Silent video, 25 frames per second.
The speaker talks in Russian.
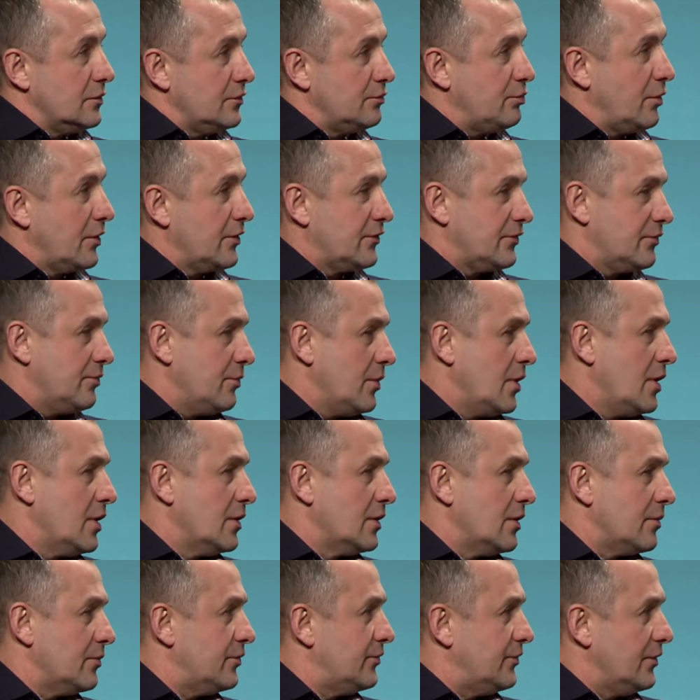
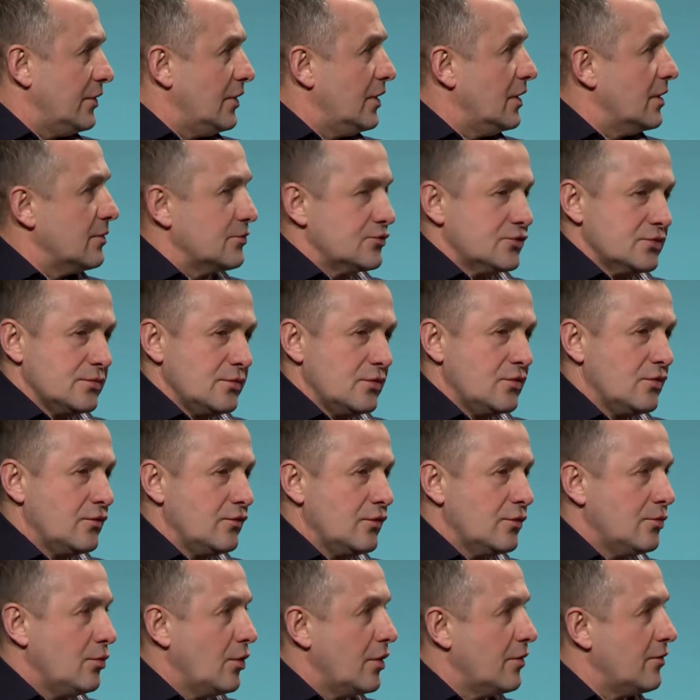Спортсменом, сильным, что могу в
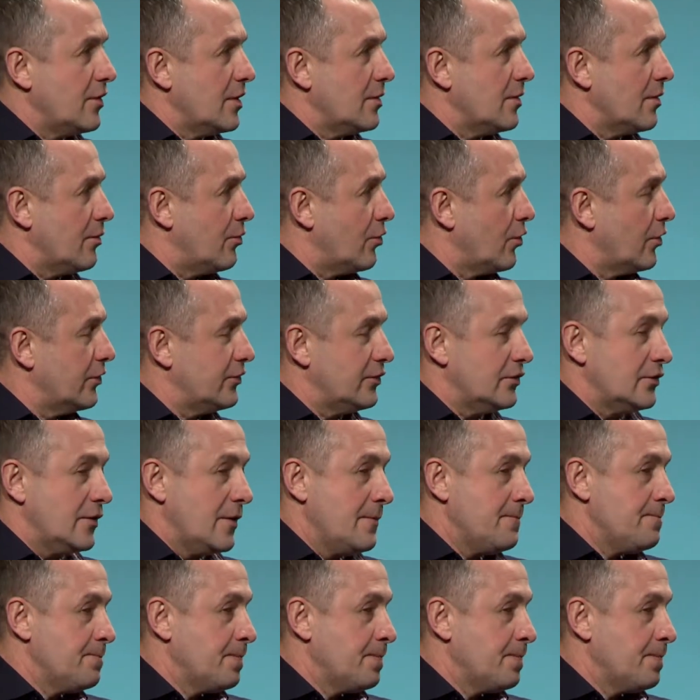любое время бросить.